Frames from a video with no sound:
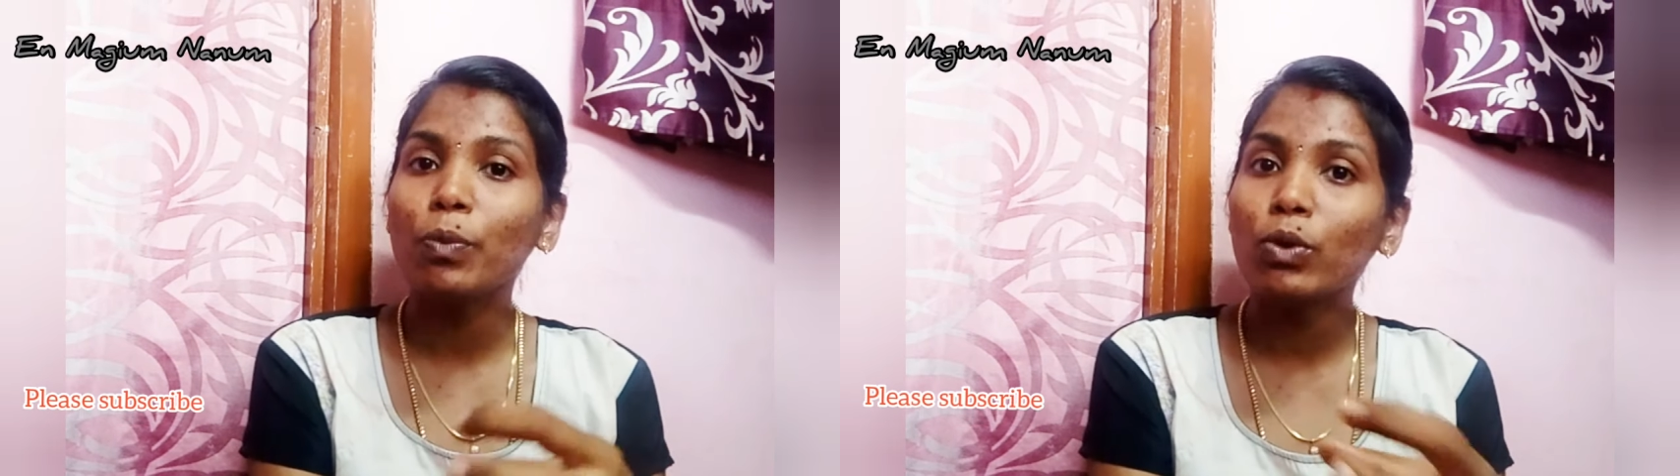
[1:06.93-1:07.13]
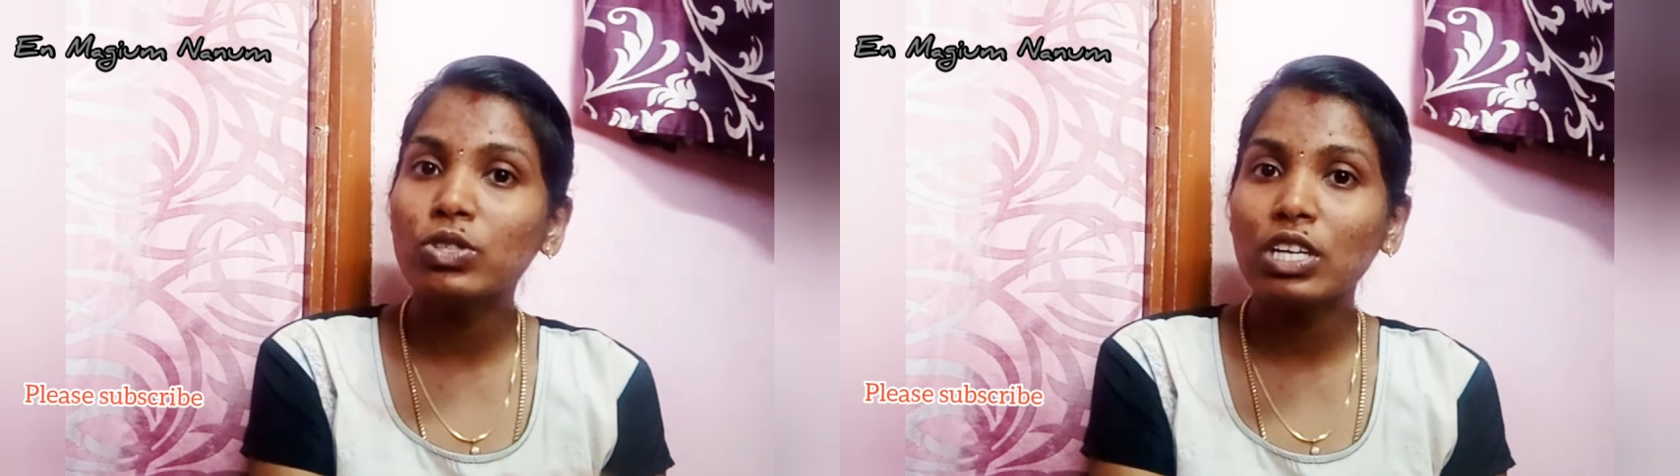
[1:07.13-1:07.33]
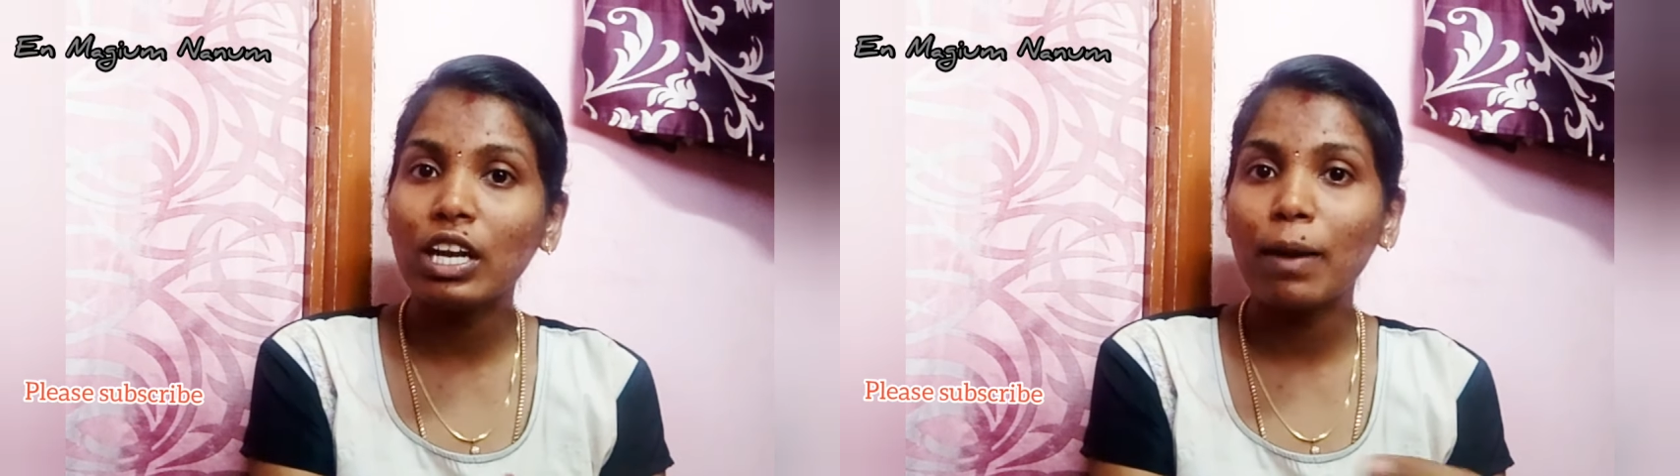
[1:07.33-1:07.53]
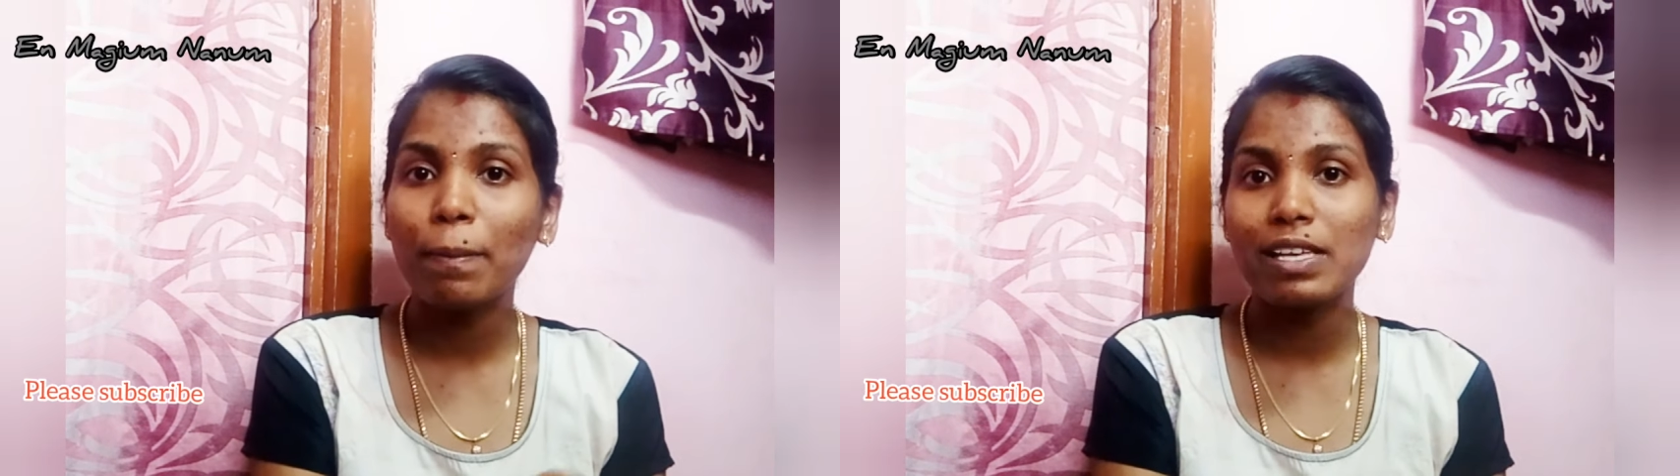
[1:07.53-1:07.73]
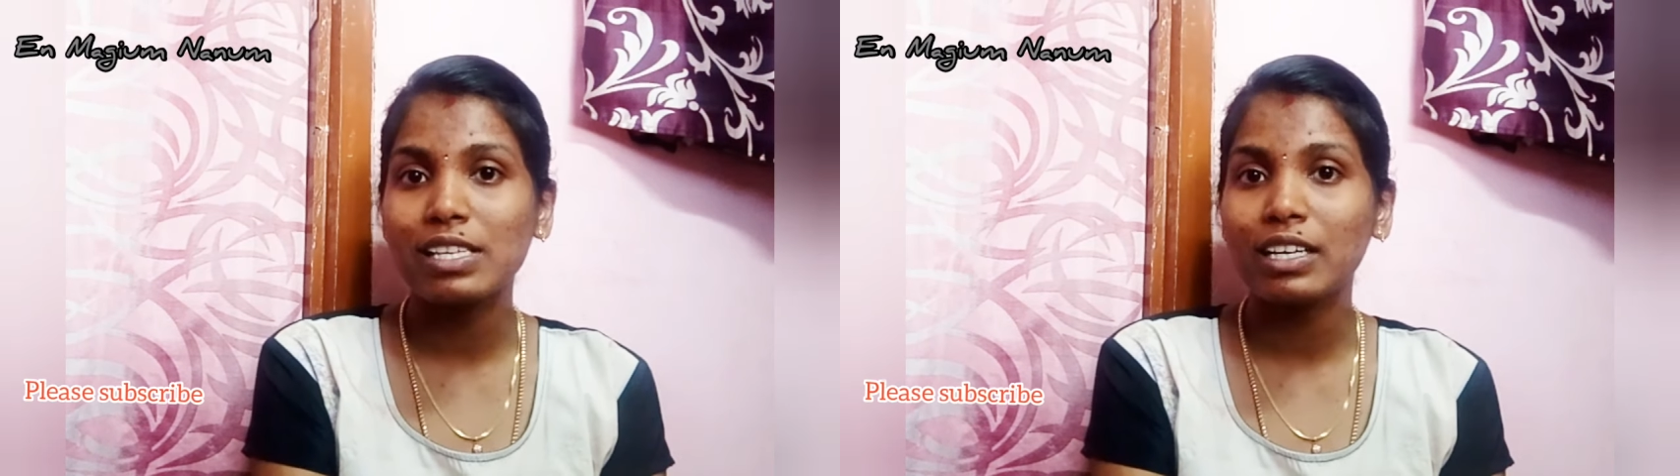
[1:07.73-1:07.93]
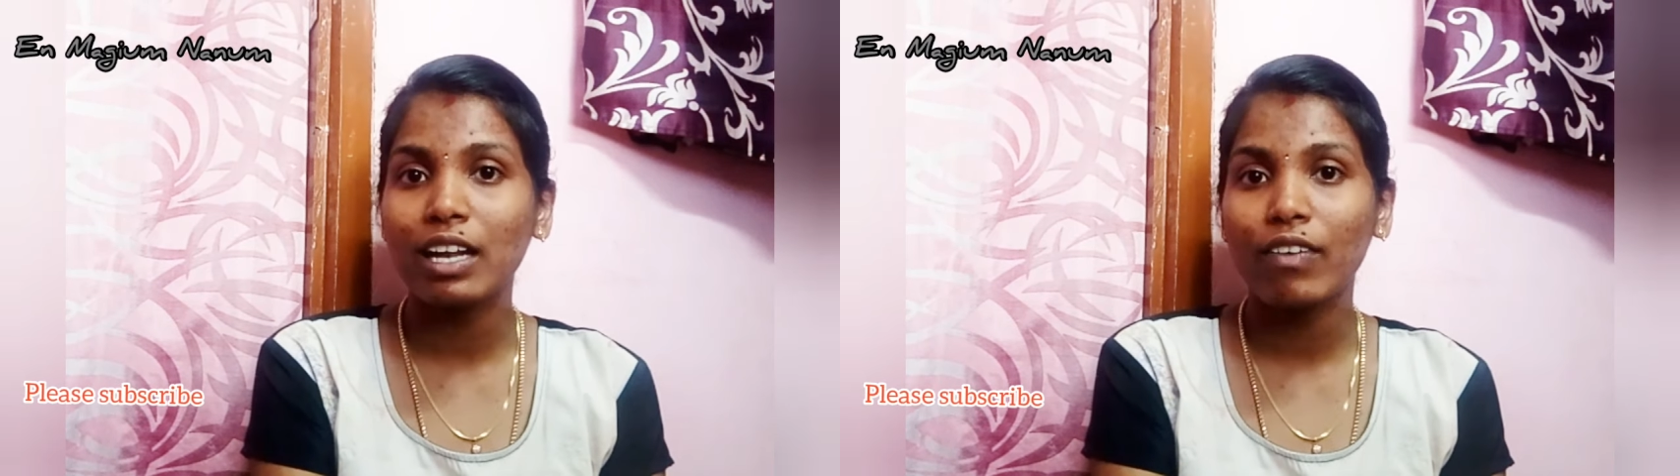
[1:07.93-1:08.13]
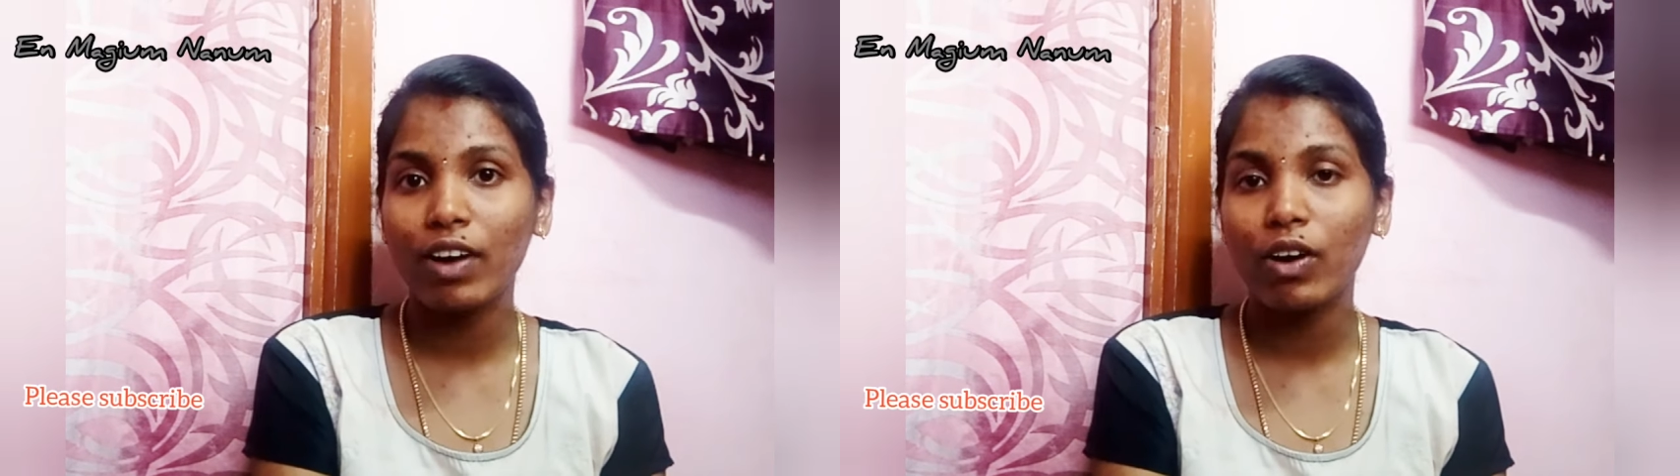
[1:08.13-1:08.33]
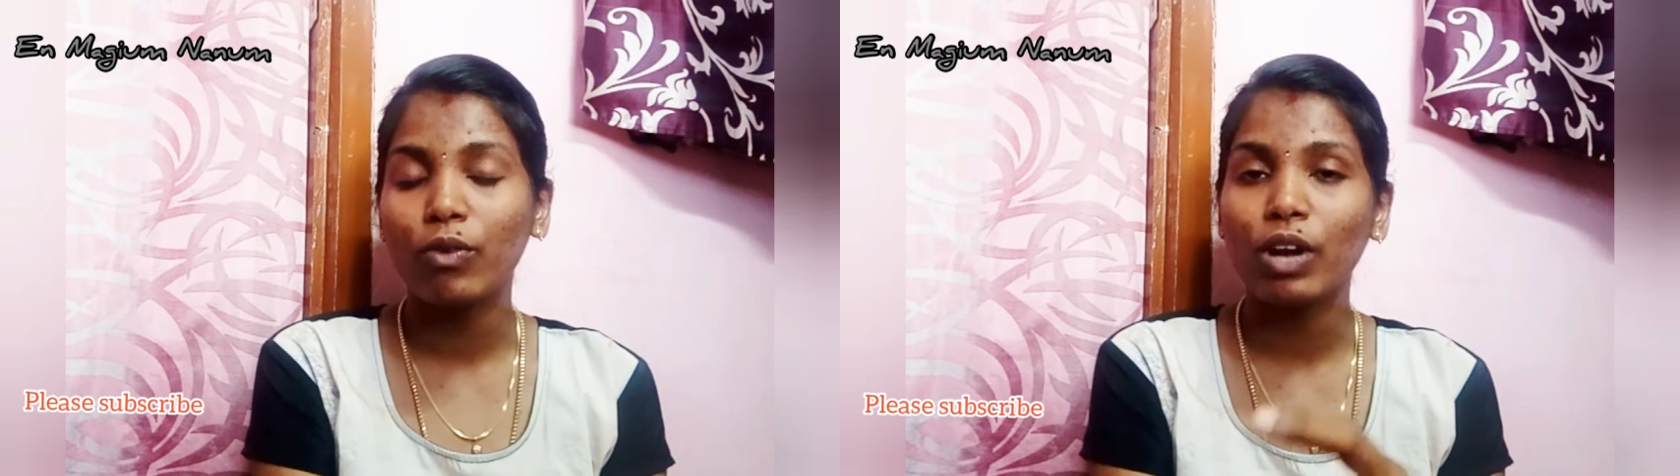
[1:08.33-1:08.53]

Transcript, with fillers: போஸ்டீரியர் ப்ளசண்ட்டாவா